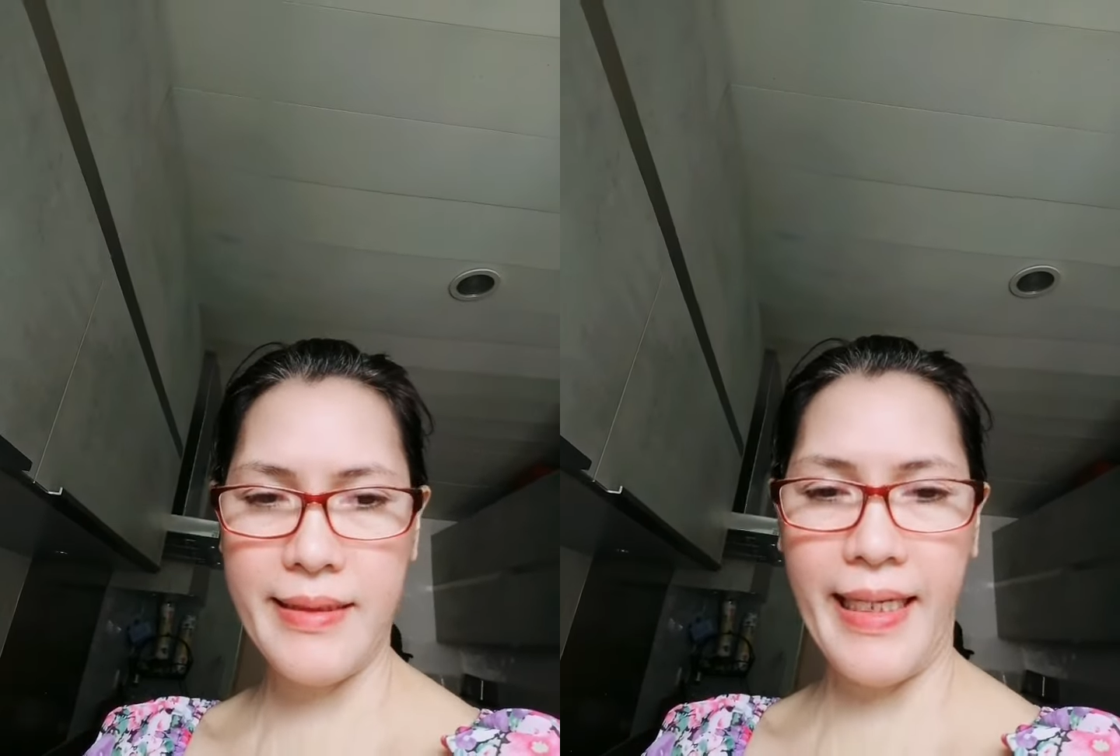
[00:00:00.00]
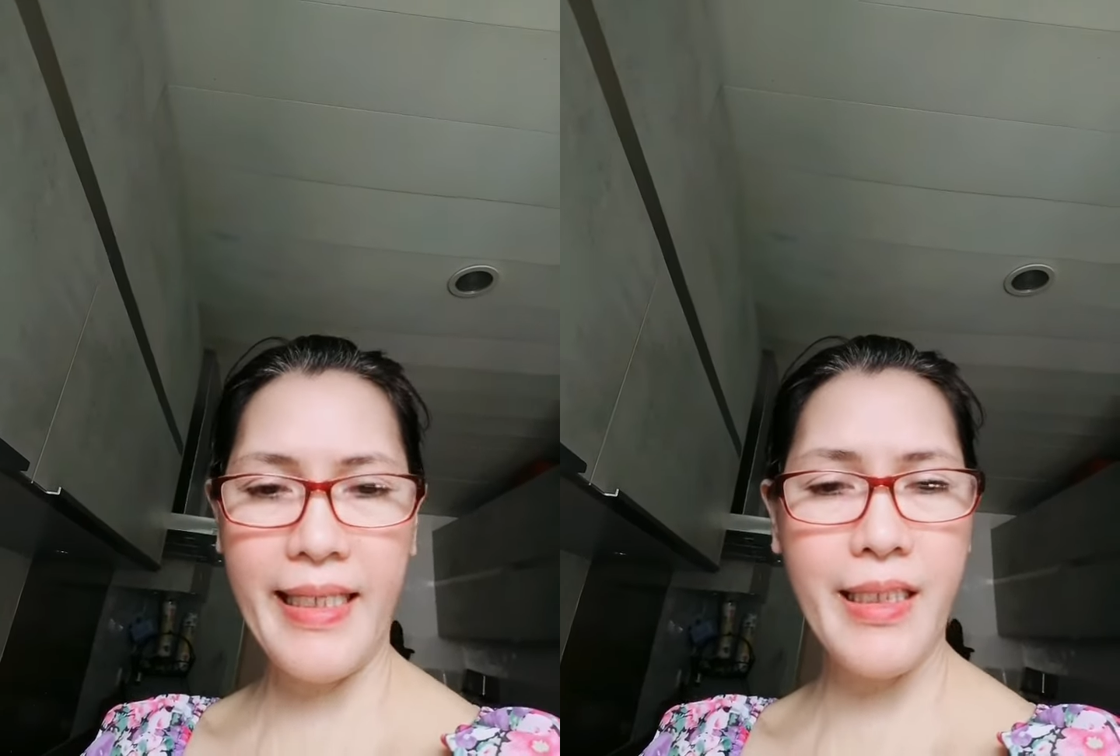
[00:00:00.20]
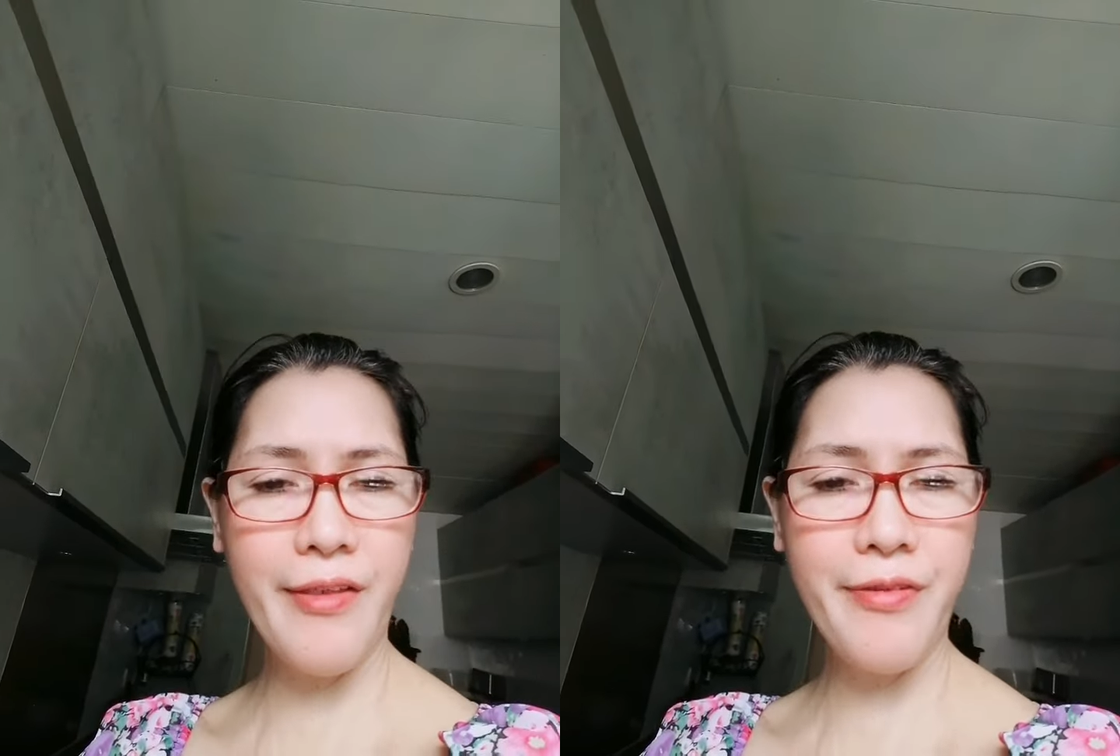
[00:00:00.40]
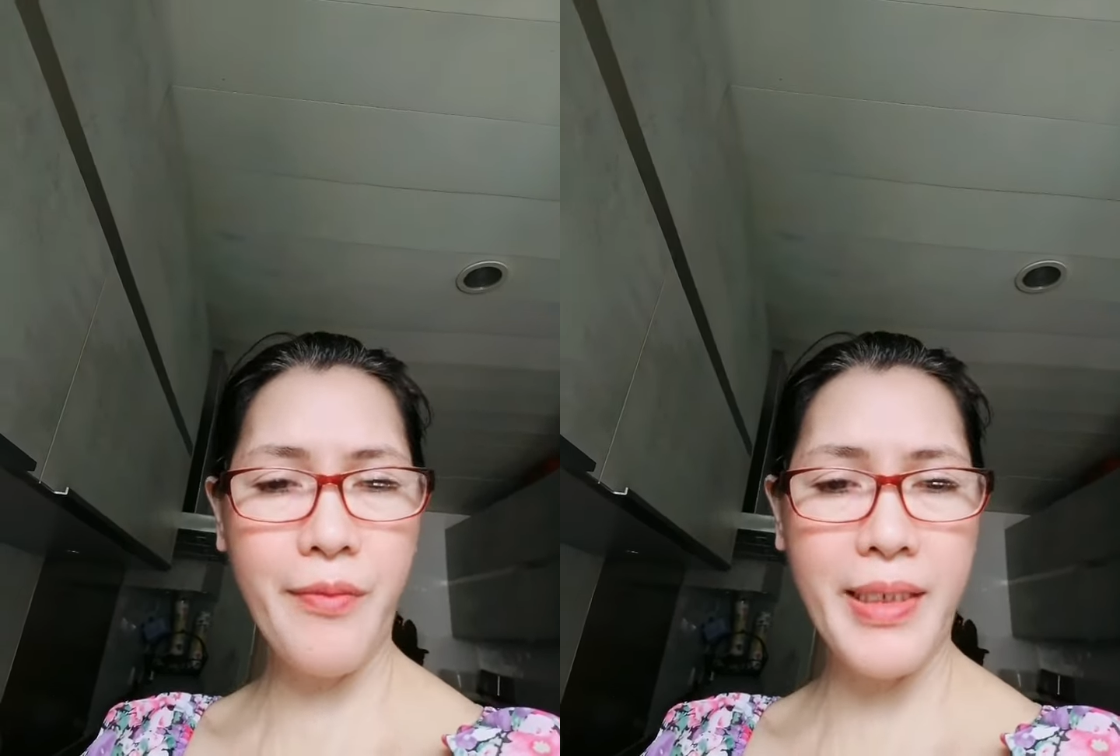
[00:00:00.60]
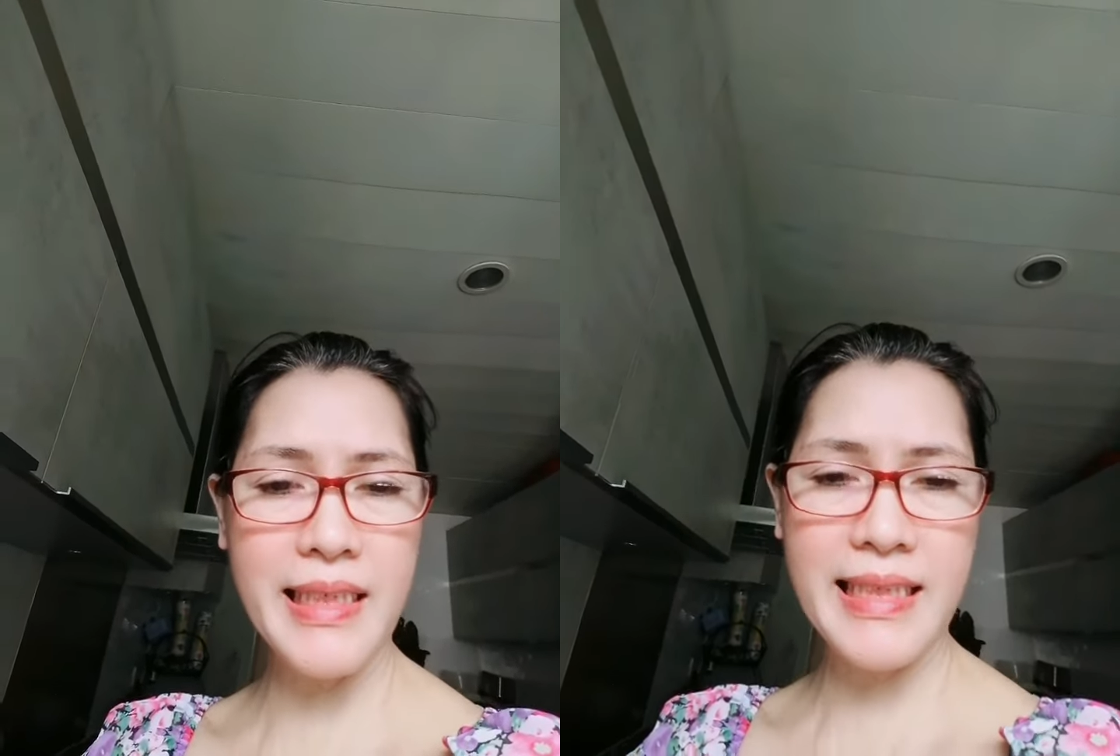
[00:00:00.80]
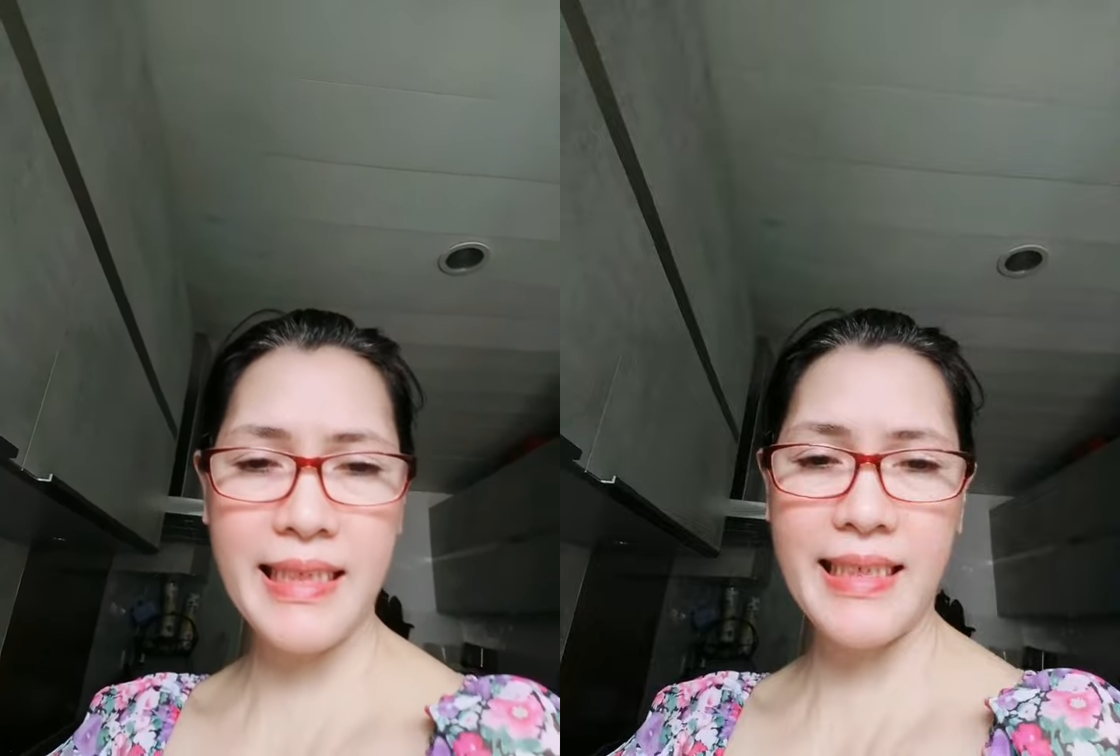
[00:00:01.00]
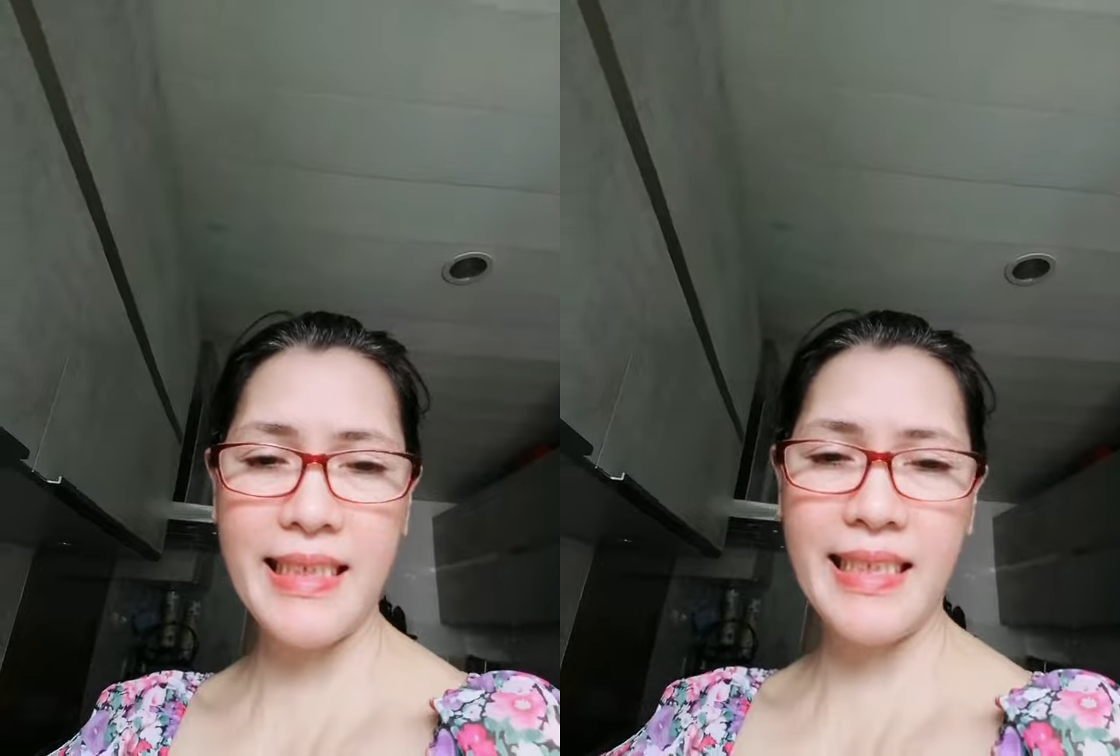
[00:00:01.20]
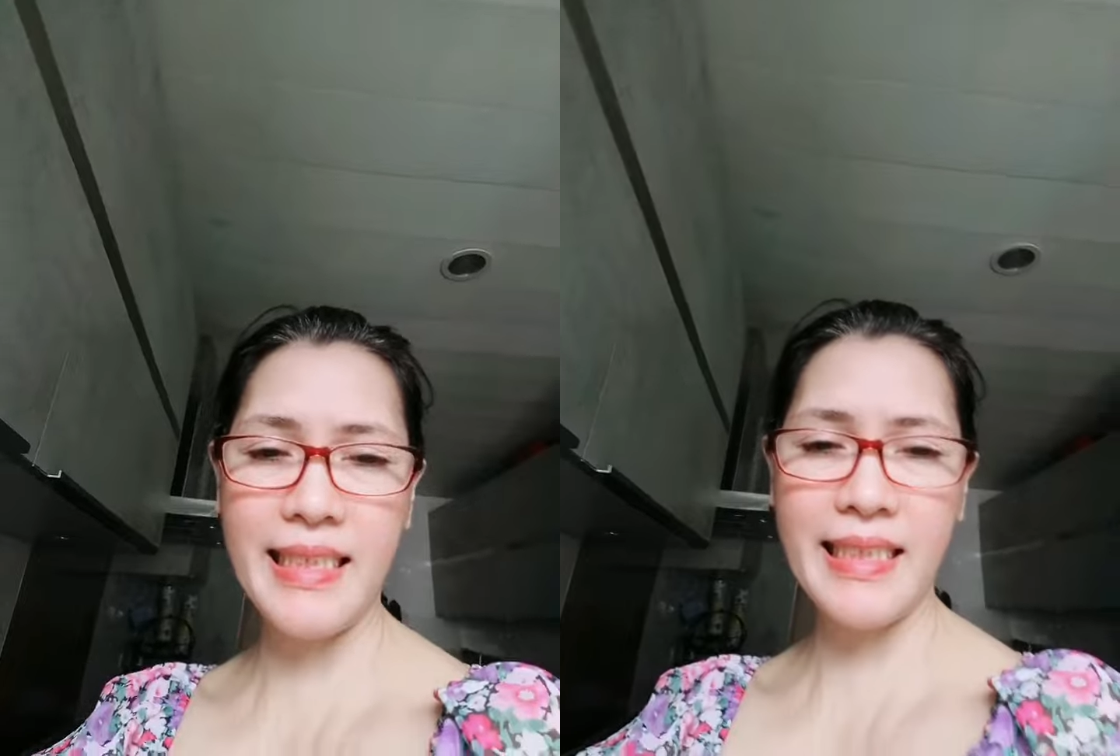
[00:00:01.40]
Thank you for
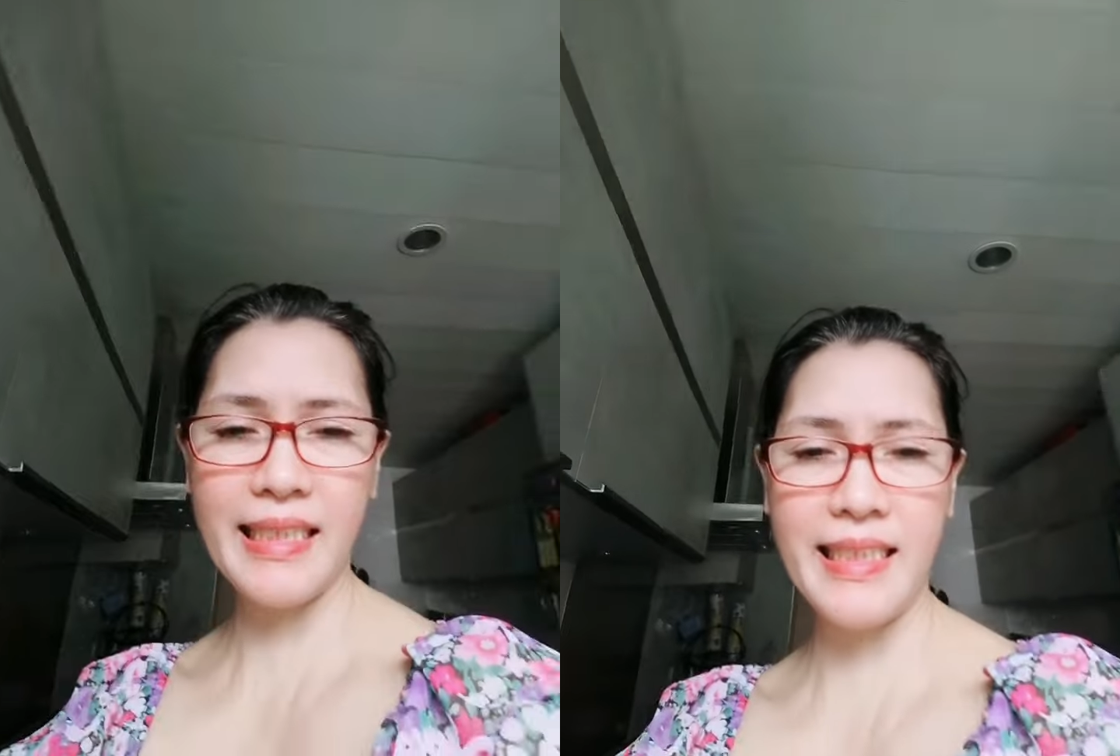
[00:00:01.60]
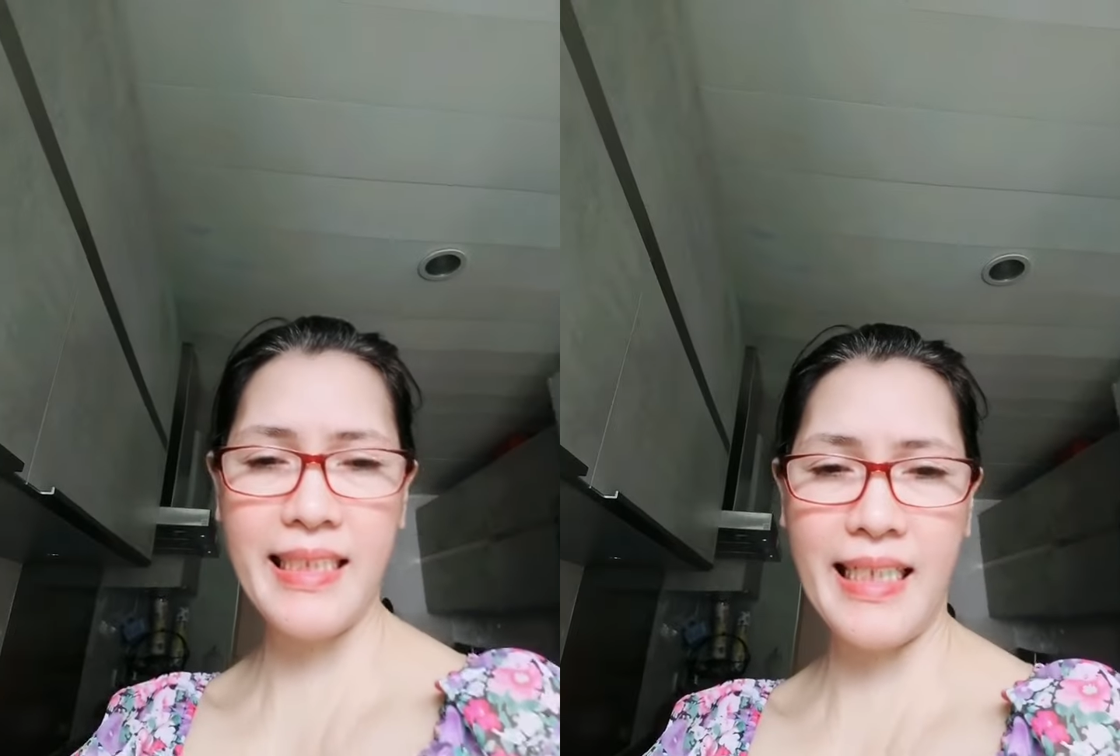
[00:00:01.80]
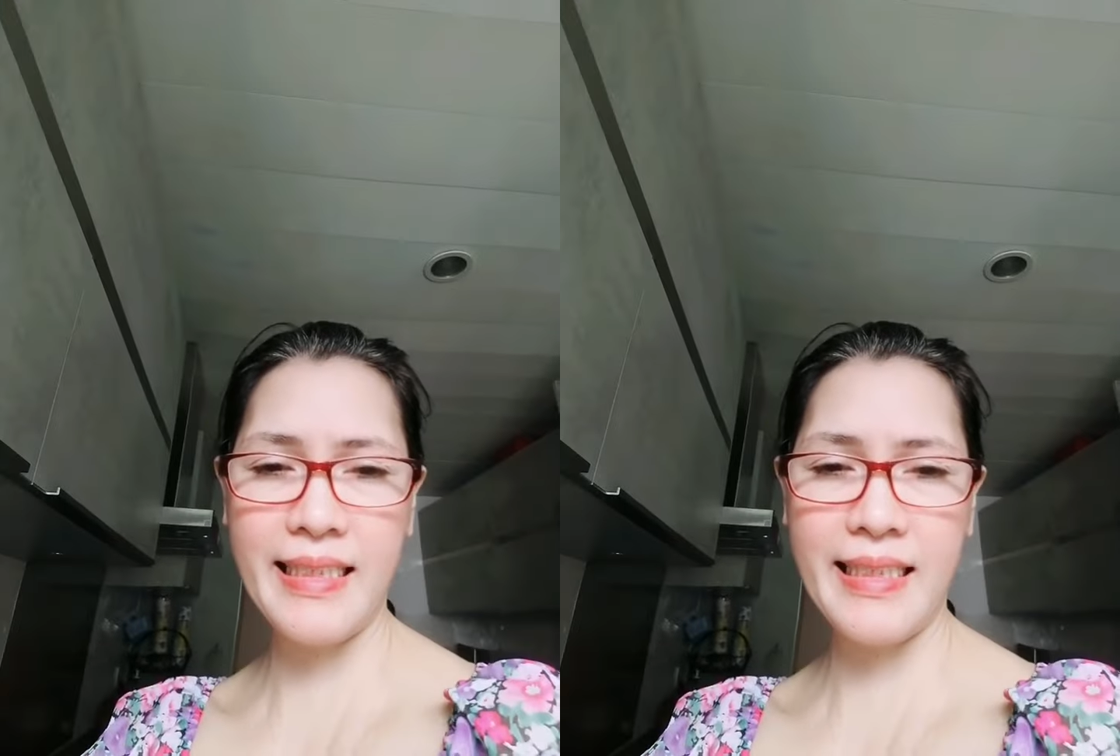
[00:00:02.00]
watching